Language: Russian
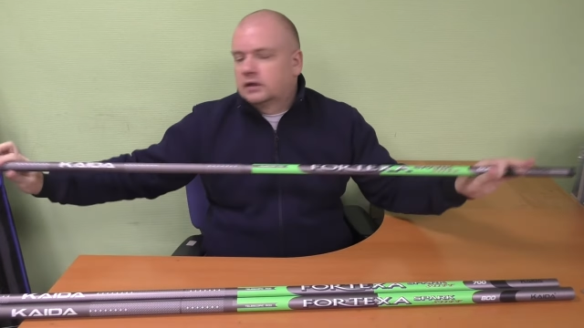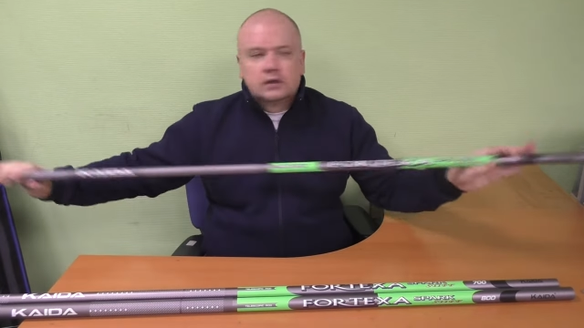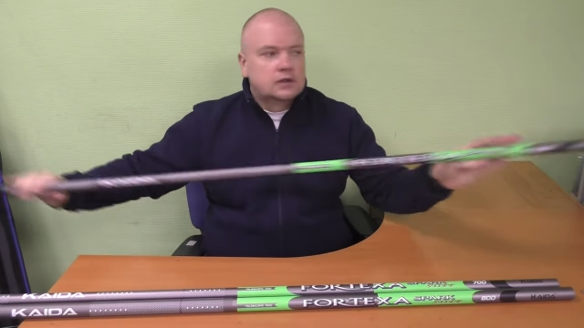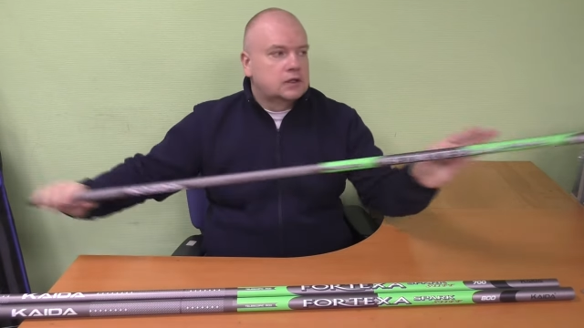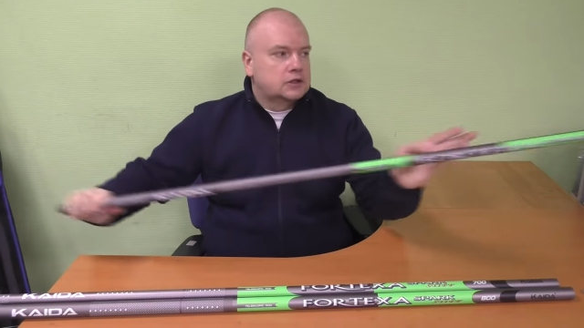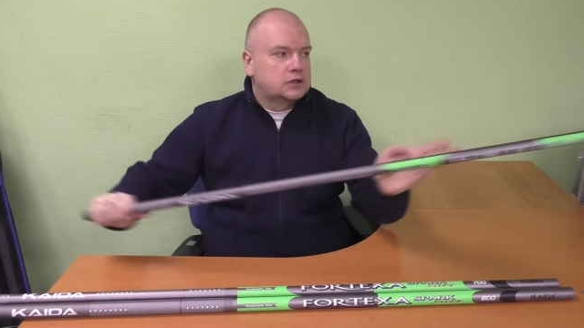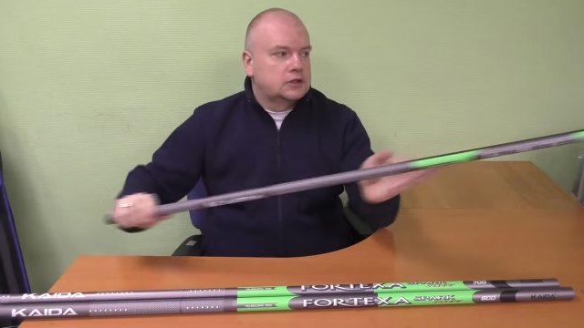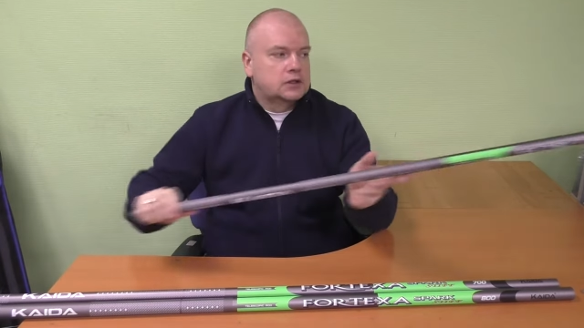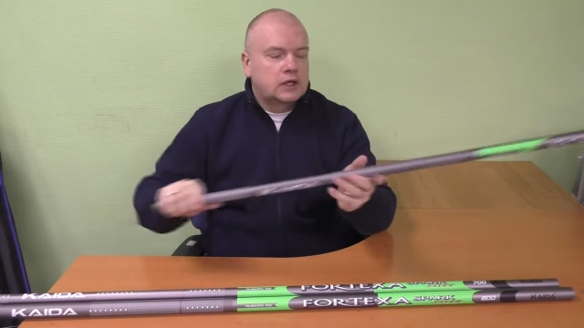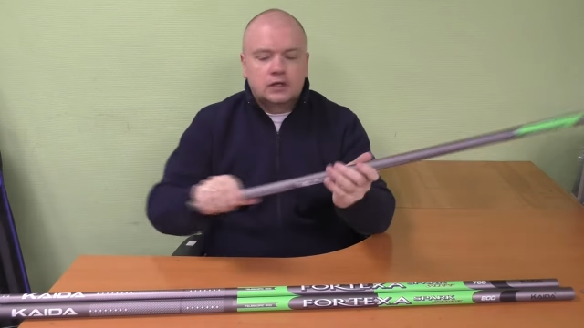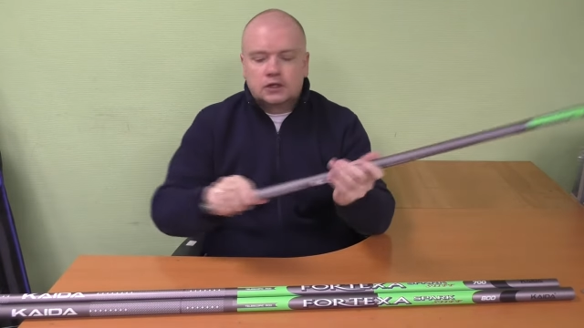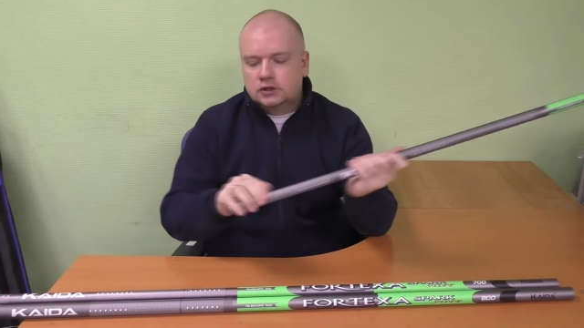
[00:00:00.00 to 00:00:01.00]
Значит,
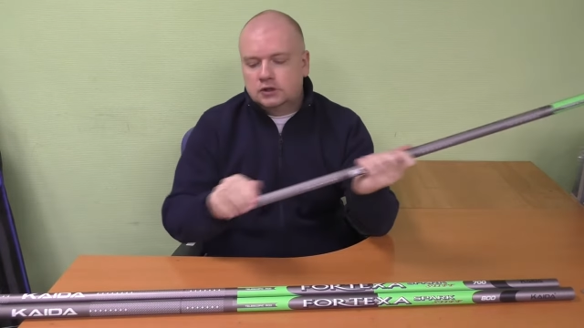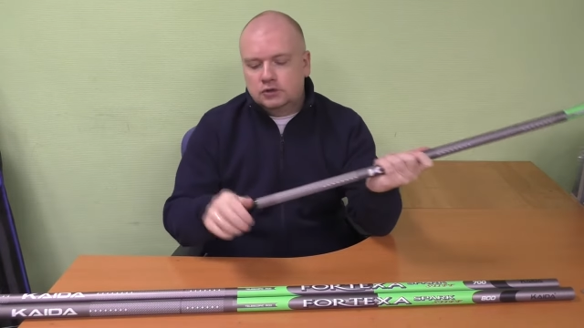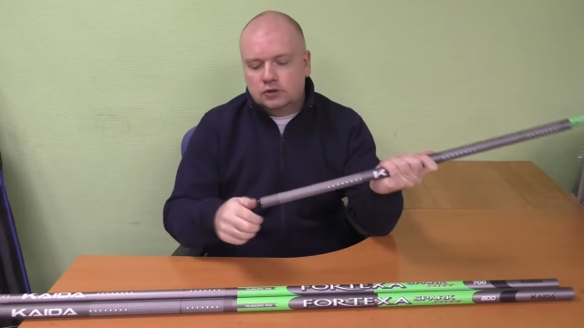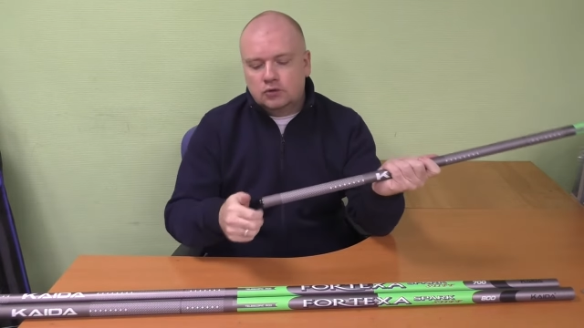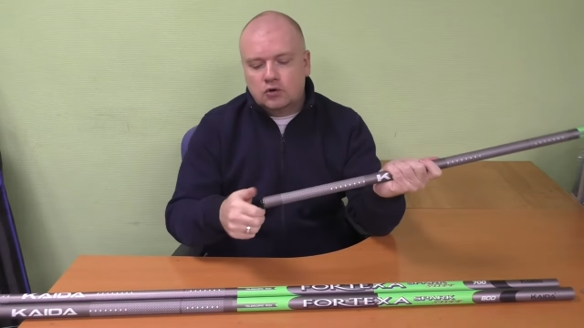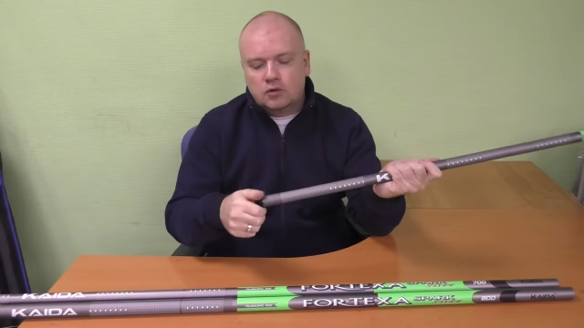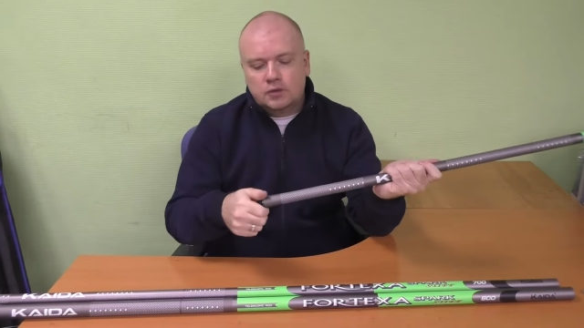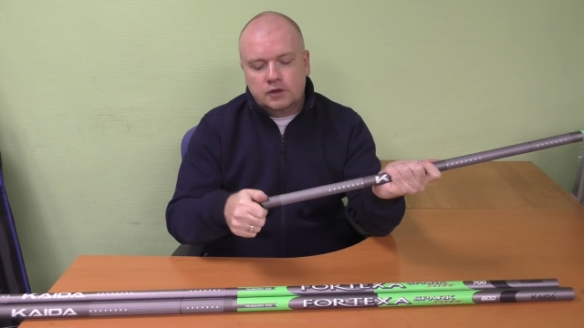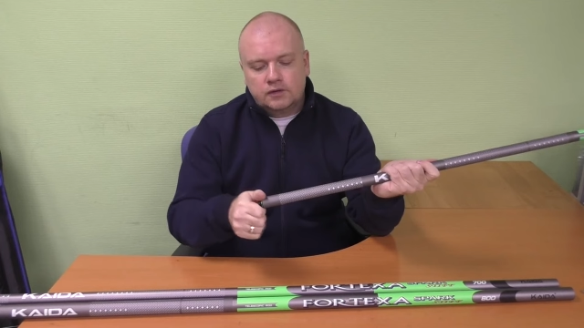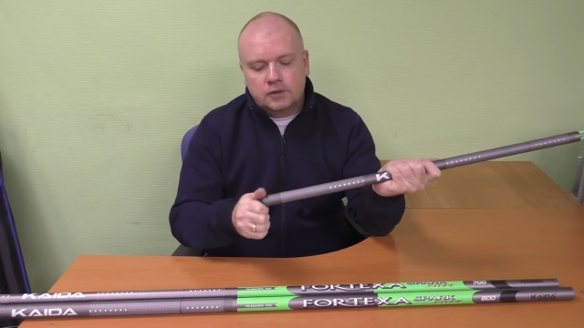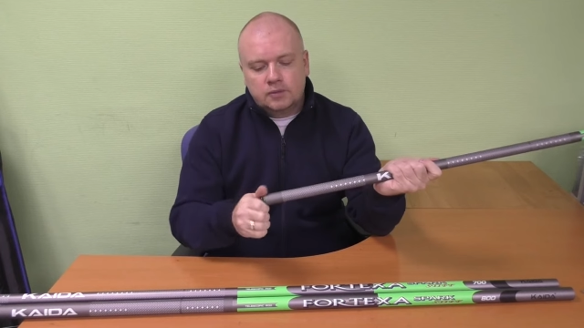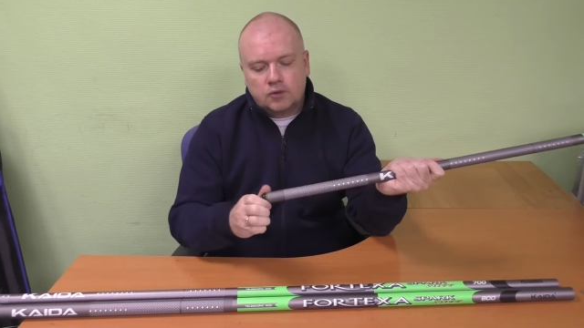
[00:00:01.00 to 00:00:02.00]
дальше идет
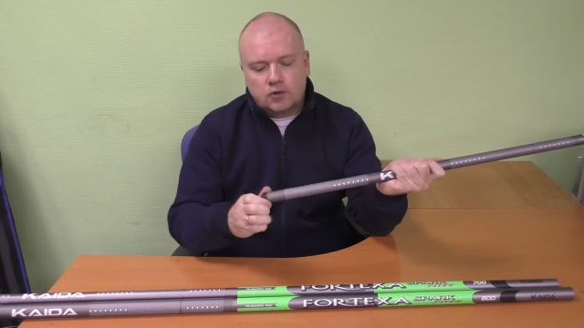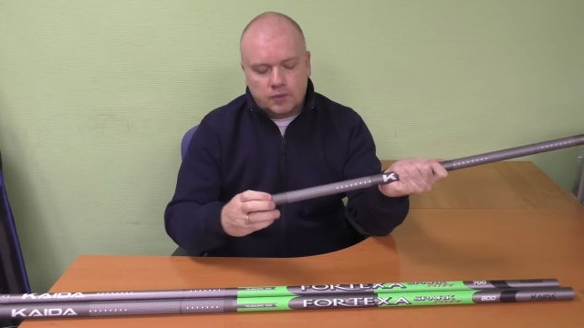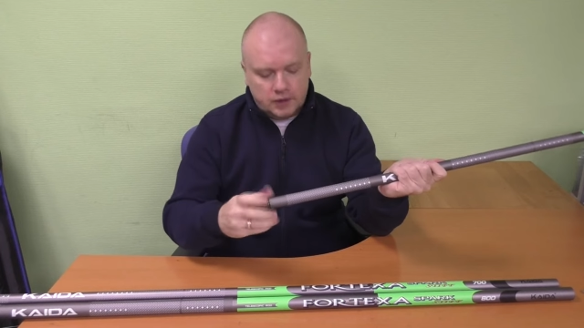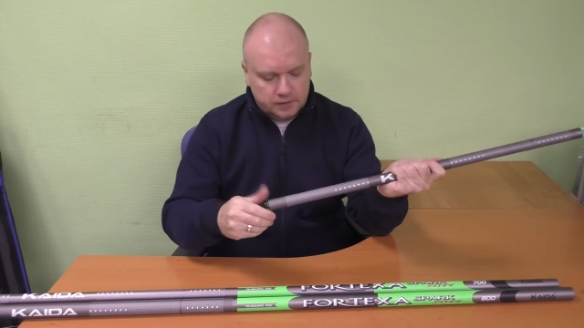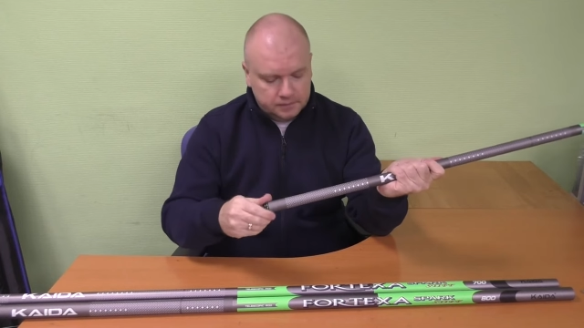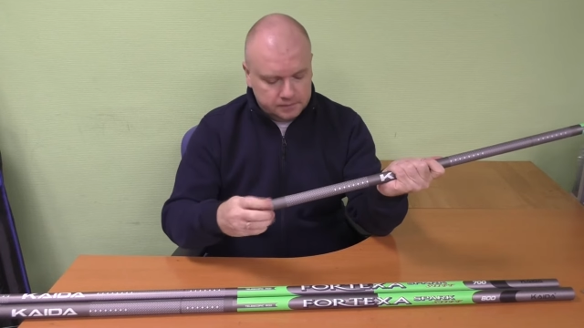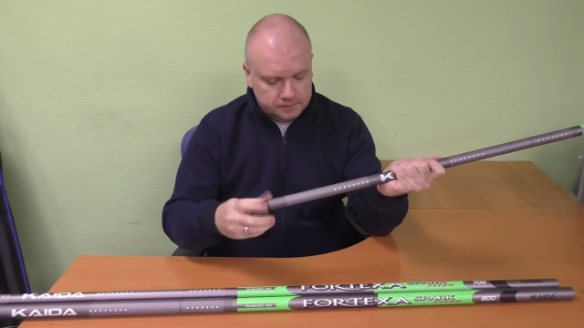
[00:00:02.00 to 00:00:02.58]
комлевая пробка.